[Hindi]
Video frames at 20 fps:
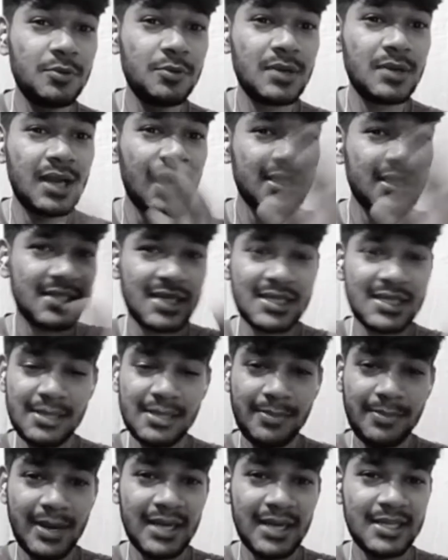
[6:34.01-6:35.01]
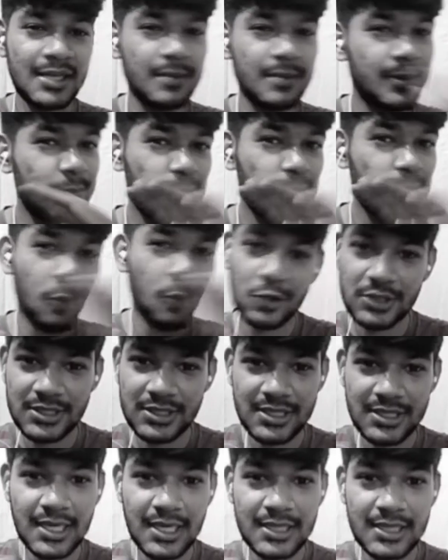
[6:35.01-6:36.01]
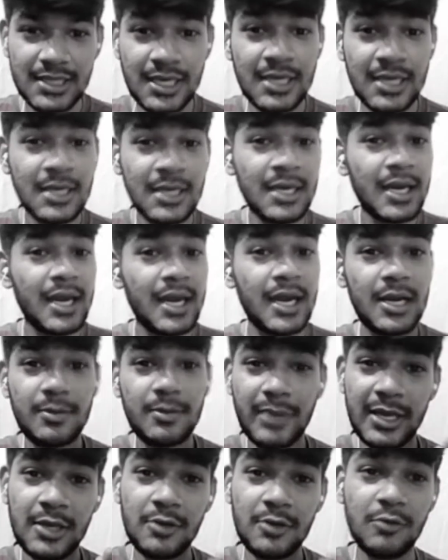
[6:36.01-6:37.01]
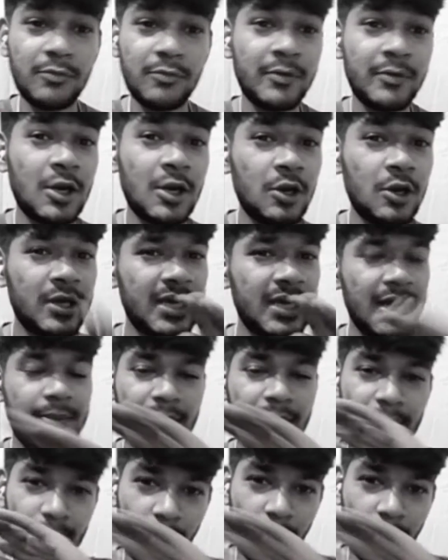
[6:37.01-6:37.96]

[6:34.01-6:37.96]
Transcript: लास्ट लास्ट का पार्ट देखा भाई बहुत ही सी लगा था एंड भाई ओवरऑल ट्रैक भाई